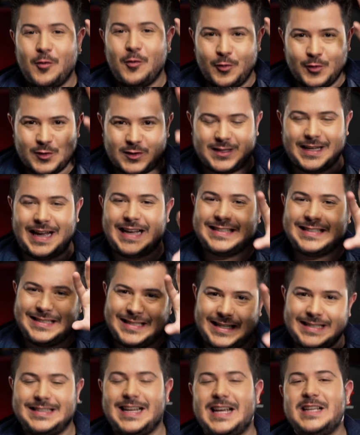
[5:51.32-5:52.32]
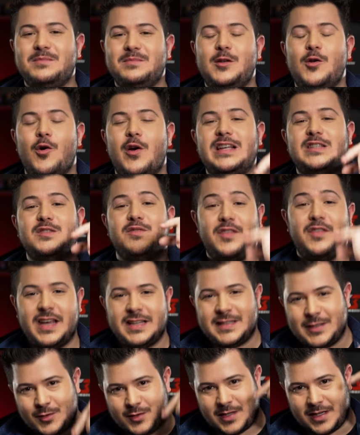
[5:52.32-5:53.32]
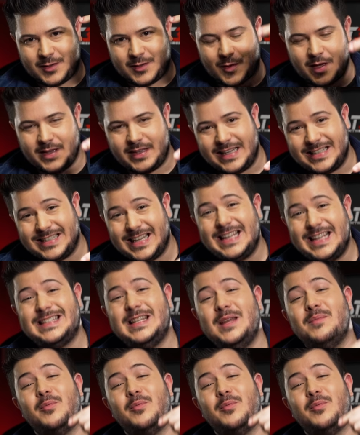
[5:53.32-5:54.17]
os, as 16 milhões vezes 256 e